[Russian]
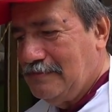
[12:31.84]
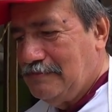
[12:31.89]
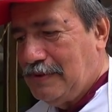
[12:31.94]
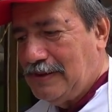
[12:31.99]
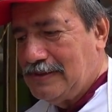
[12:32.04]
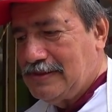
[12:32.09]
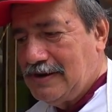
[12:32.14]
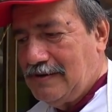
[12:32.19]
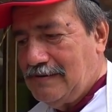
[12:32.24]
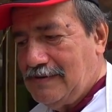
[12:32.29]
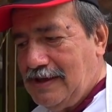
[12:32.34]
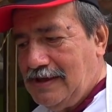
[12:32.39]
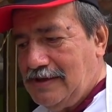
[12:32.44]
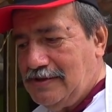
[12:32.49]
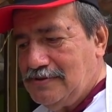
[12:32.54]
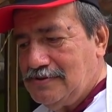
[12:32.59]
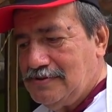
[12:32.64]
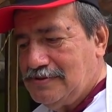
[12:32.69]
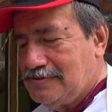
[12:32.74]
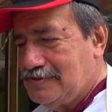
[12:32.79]

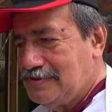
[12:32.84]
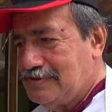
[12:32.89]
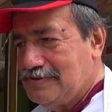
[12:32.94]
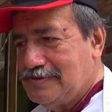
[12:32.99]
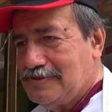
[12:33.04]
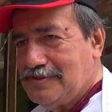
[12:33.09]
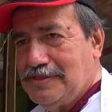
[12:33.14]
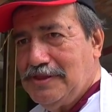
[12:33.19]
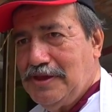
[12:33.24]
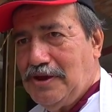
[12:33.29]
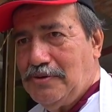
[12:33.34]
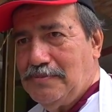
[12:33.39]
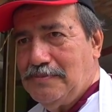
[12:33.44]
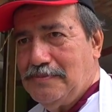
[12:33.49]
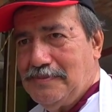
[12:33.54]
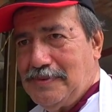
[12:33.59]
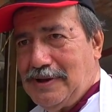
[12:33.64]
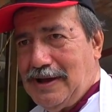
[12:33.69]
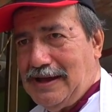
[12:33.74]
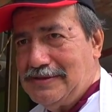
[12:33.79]
Поздравляю с
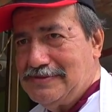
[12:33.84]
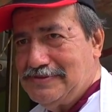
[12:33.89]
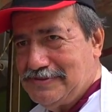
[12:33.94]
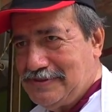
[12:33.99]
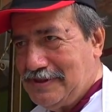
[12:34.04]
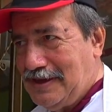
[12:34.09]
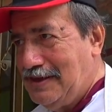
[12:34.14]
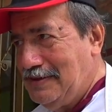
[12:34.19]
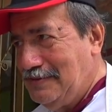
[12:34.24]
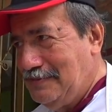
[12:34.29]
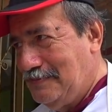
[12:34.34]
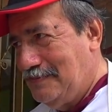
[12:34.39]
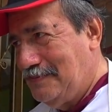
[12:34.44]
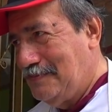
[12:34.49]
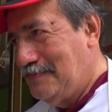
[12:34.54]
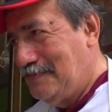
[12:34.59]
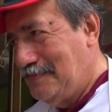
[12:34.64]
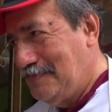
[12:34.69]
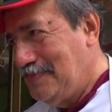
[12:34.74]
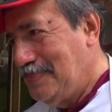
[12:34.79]
Днем Отца.
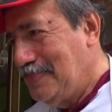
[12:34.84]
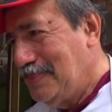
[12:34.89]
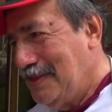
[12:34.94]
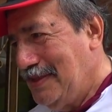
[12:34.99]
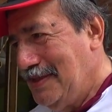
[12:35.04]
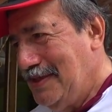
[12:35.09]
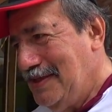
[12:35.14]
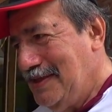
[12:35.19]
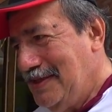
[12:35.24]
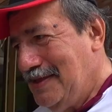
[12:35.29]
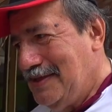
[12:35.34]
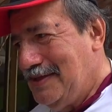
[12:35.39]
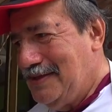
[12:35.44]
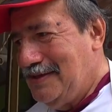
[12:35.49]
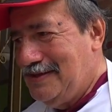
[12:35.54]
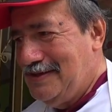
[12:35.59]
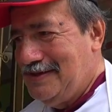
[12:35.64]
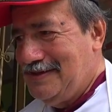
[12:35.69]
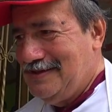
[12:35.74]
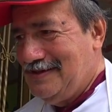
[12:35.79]

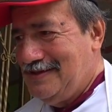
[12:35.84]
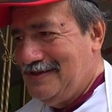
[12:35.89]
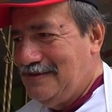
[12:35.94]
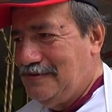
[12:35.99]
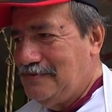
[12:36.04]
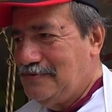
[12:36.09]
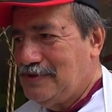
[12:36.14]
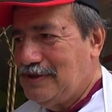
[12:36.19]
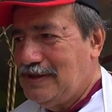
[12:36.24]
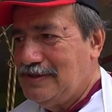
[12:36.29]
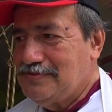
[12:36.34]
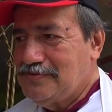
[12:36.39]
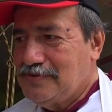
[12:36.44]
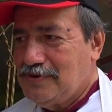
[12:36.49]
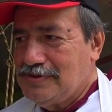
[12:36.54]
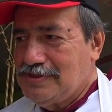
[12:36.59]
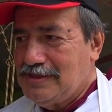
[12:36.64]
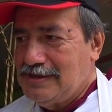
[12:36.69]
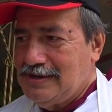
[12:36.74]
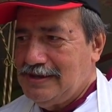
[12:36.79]
Э, у нас в
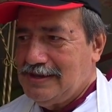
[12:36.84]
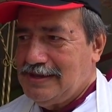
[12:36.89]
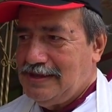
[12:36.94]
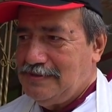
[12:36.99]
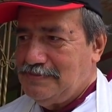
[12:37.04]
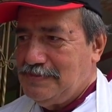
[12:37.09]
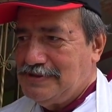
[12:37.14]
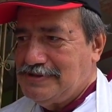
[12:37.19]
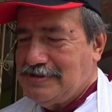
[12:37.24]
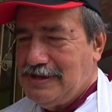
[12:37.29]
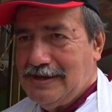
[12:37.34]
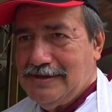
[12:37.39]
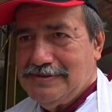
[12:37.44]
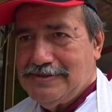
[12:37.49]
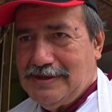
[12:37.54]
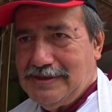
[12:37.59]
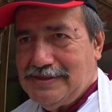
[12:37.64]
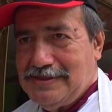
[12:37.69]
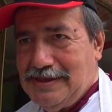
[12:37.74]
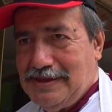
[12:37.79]
Коста-Рике
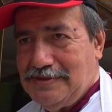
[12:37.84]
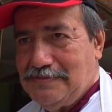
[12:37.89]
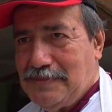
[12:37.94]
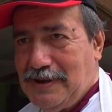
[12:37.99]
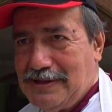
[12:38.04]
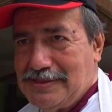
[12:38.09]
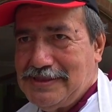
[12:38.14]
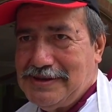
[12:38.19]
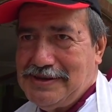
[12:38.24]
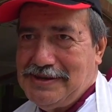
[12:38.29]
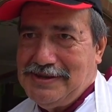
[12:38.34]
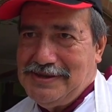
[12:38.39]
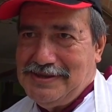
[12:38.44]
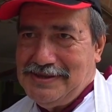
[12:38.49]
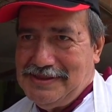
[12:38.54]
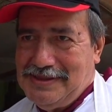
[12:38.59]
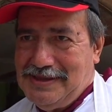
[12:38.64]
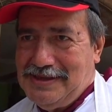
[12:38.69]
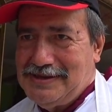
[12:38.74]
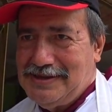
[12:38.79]
отмечается День Матери
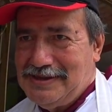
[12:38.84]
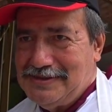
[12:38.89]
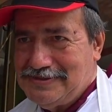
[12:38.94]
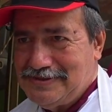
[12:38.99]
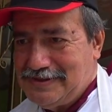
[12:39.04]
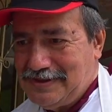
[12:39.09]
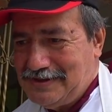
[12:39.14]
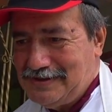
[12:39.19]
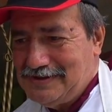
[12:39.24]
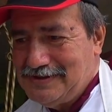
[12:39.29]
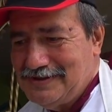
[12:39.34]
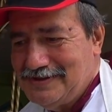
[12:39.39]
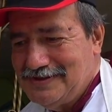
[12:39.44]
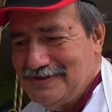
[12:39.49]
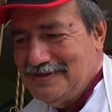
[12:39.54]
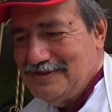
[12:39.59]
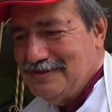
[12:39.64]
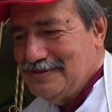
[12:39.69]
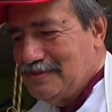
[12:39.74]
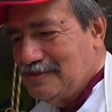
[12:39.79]
и День Отца.
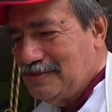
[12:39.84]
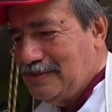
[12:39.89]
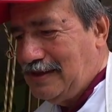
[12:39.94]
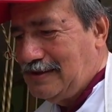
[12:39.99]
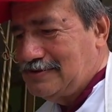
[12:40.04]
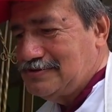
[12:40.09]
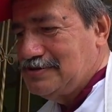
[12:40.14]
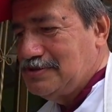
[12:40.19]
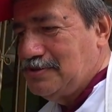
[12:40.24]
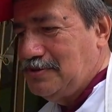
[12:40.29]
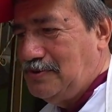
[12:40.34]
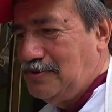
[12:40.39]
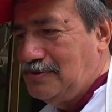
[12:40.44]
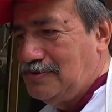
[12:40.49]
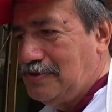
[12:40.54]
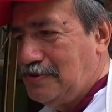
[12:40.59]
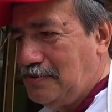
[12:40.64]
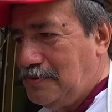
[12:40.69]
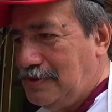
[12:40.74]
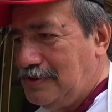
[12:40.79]
А. Так что
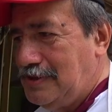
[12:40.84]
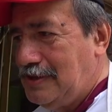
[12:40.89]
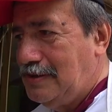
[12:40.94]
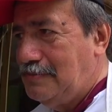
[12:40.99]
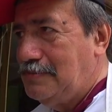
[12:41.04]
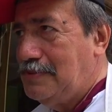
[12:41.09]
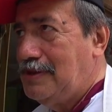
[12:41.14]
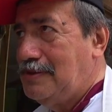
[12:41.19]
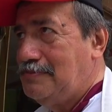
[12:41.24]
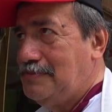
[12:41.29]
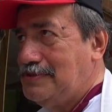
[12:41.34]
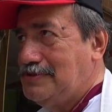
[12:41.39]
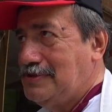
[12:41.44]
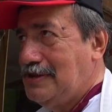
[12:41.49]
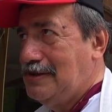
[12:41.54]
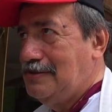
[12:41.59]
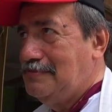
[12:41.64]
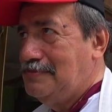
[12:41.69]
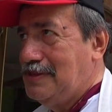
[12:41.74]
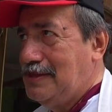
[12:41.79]
сегодня мы
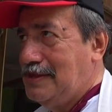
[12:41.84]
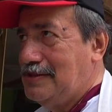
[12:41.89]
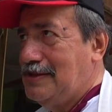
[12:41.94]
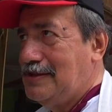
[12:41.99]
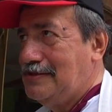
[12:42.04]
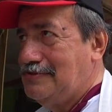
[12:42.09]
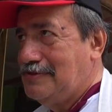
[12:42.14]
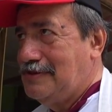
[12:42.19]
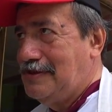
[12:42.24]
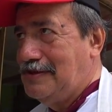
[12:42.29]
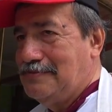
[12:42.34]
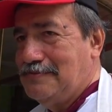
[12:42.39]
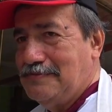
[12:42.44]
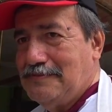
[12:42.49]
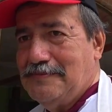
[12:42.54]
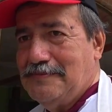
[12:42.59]
отмечаем День Отца.